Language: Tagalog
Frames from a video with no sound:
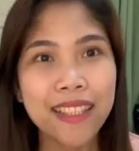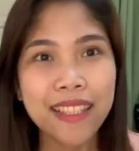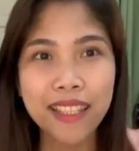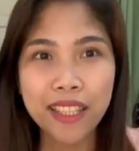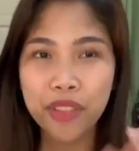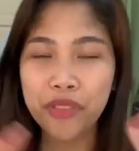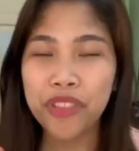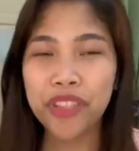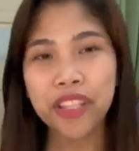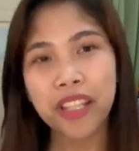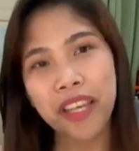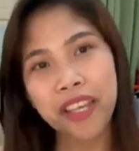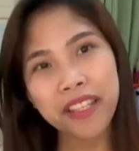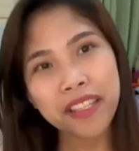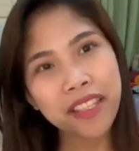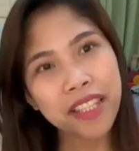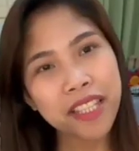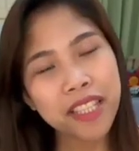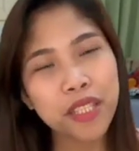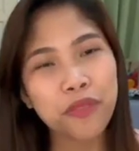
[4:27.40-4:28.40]
If you like
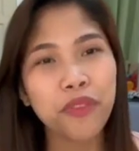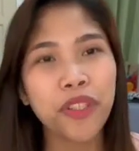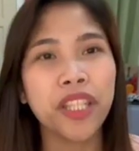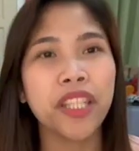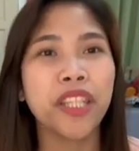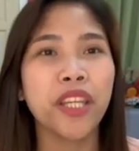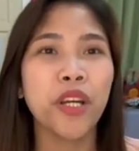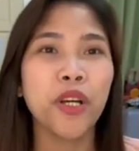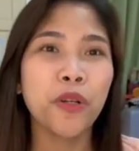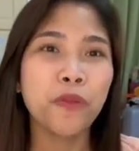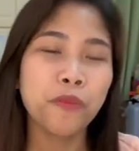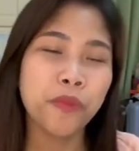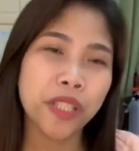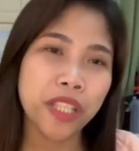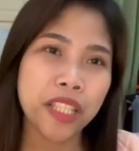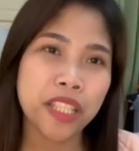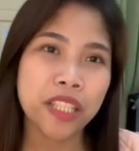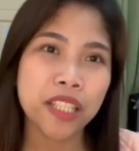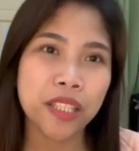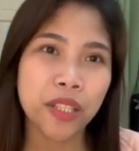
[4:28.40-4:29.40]
this video,
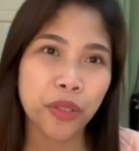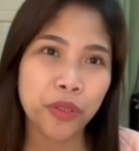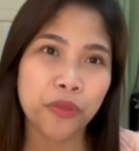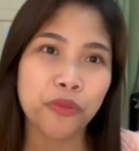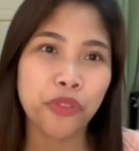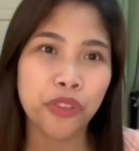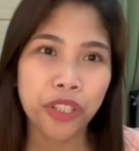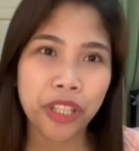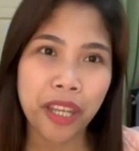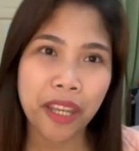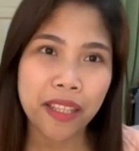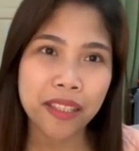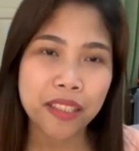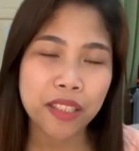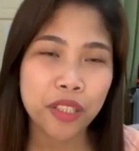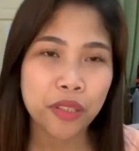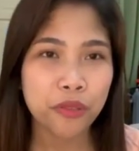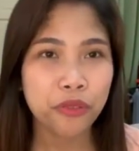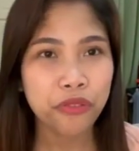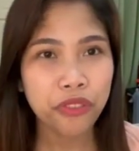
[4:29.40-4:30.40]
please don't forget
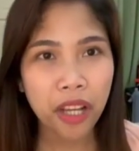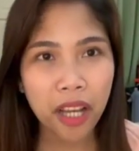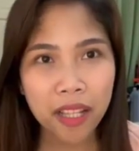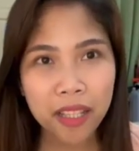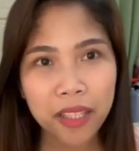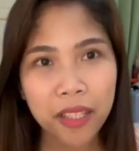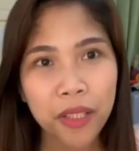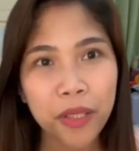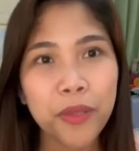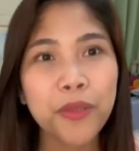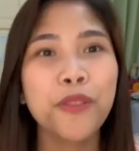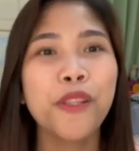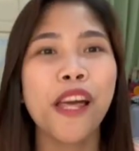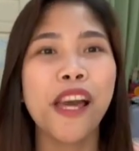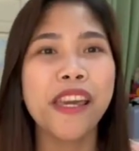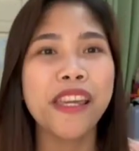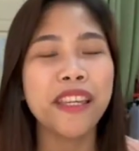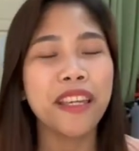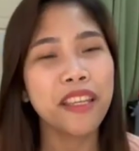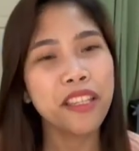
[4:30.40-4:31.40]
to follow,
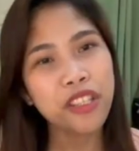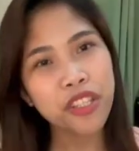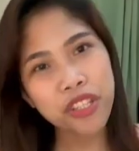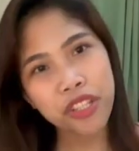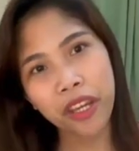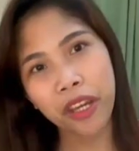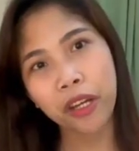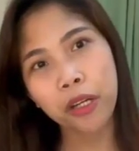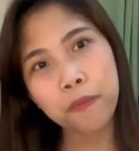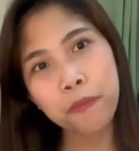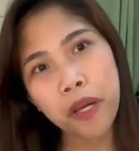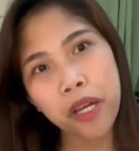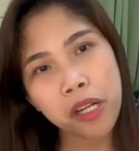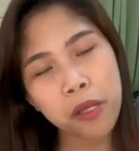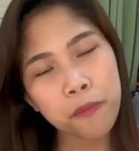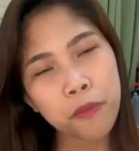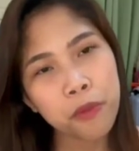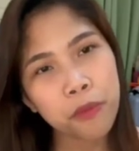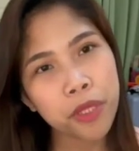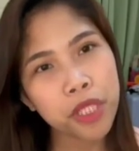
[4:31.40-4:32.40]
like, and share para
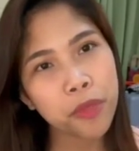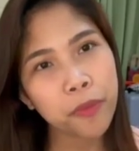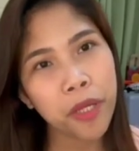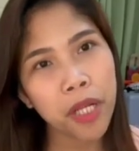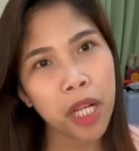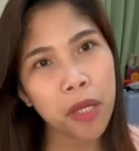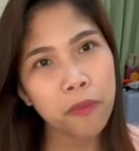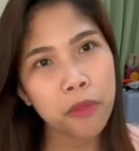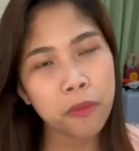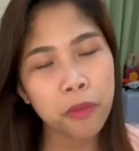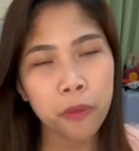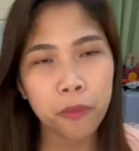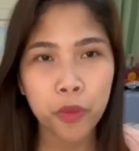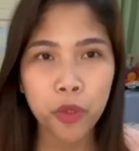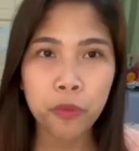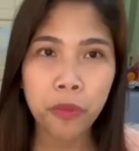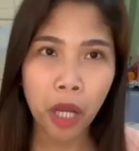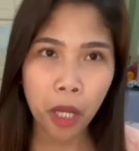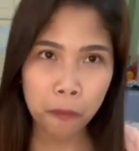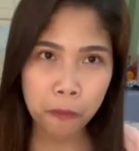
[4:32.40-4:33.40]
po mas marami pa
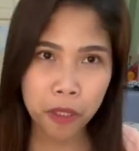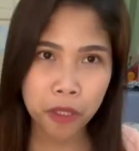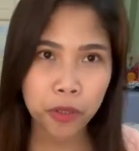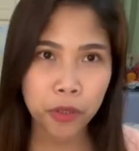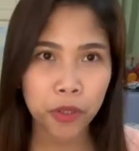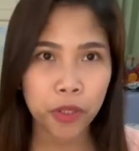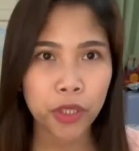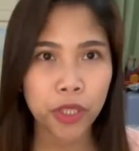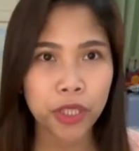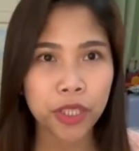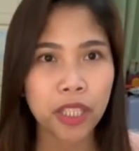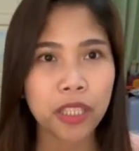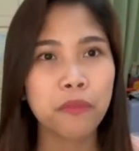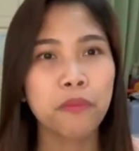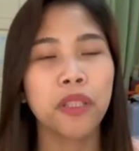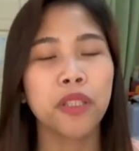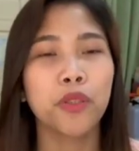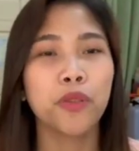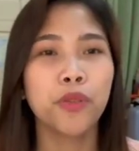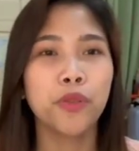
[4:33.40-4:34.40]
pong makapanood at
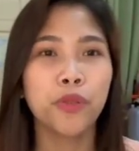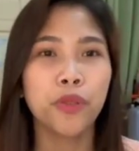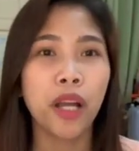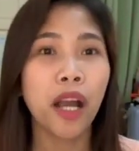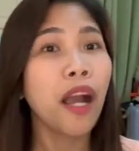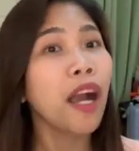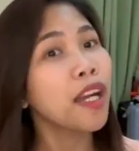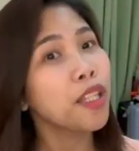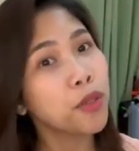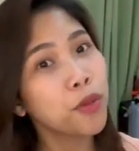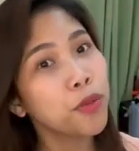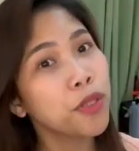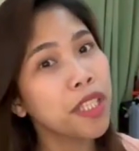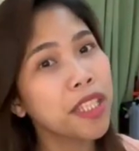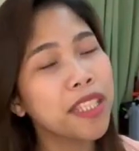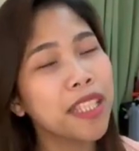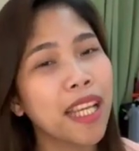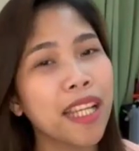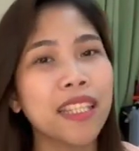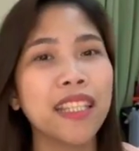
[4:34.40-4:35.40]
matulungang
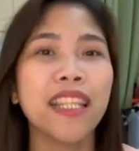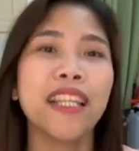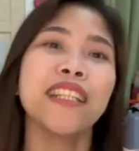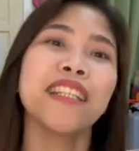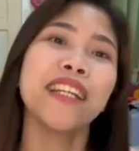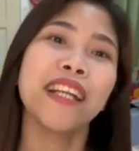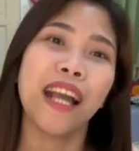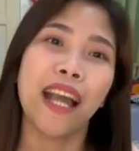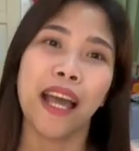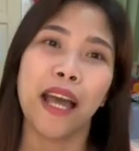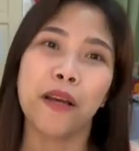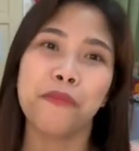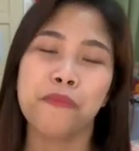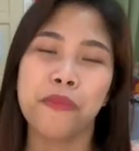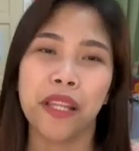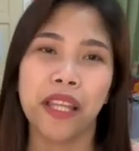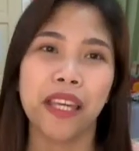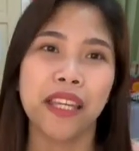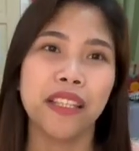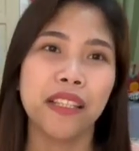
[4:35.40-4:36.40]
katulad nating
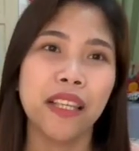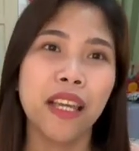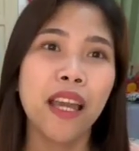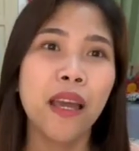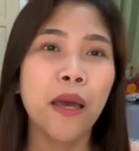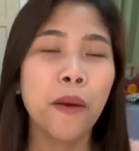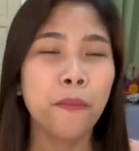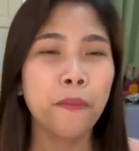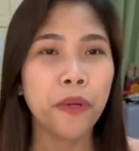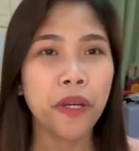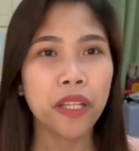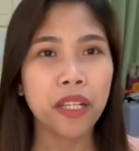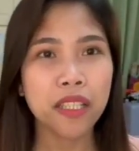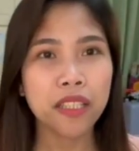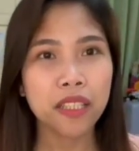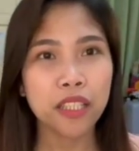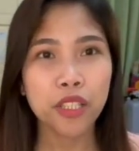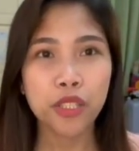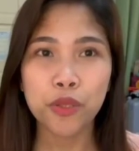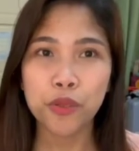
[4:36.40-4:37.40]
nag-a-apply para
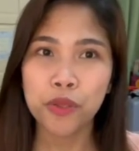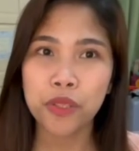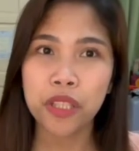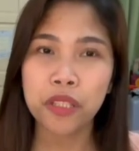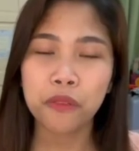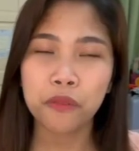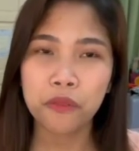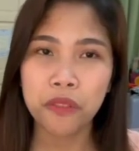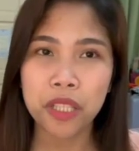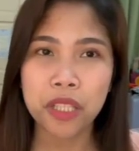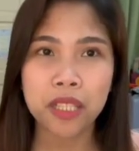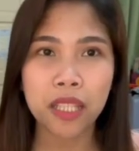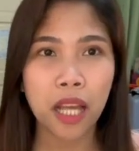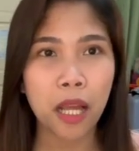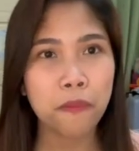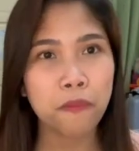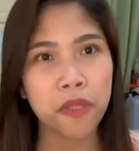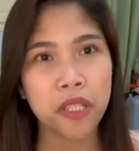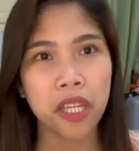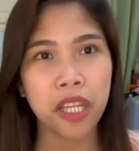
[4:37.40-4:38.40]
sa student visa
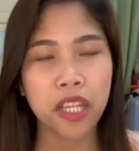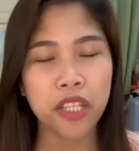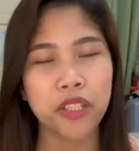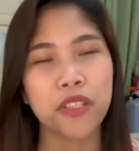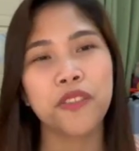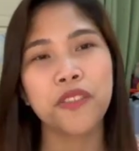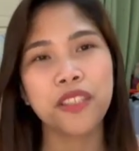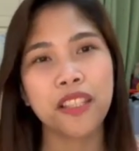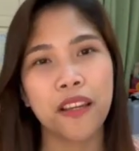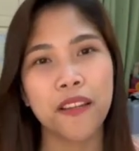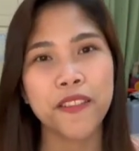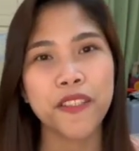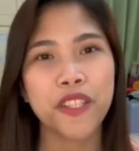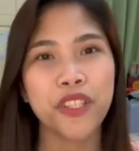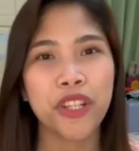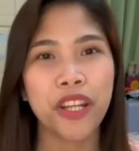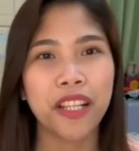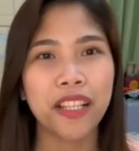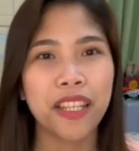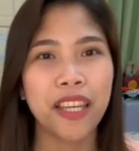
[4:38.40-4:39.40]
application sa
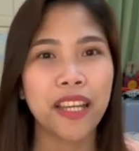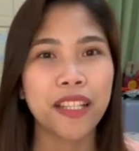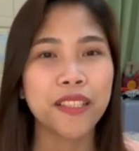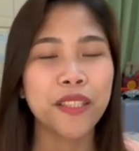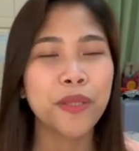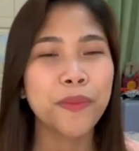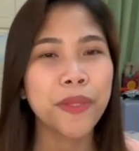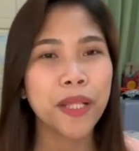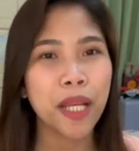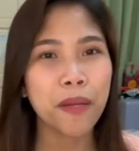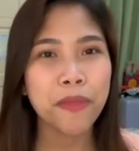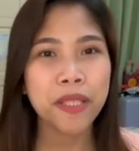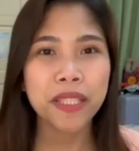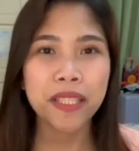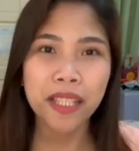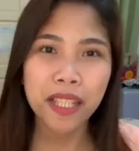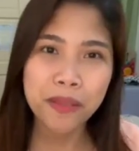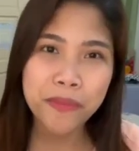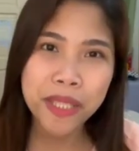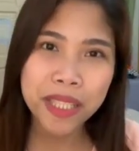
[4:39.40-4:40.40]
Australia. So maraming
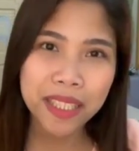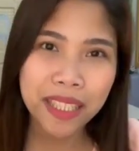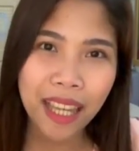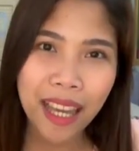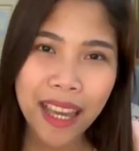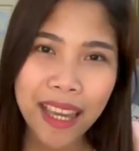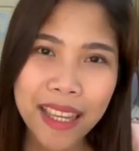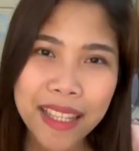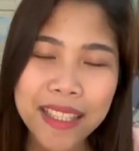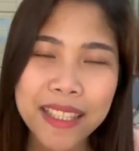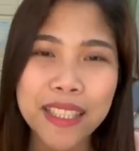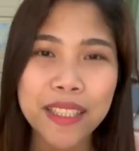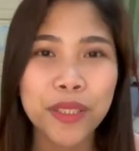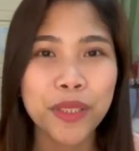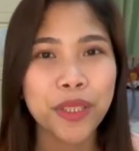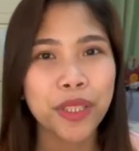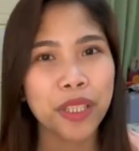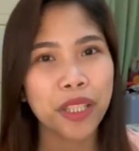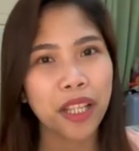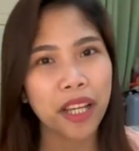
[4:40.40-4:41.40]
salamat guys,
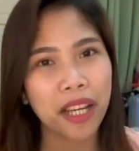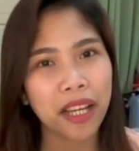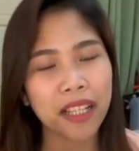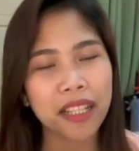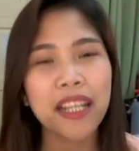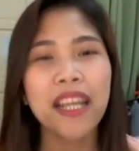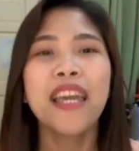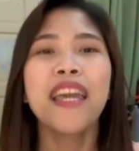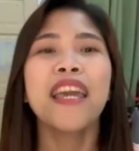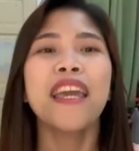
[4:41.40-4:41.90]
good luck,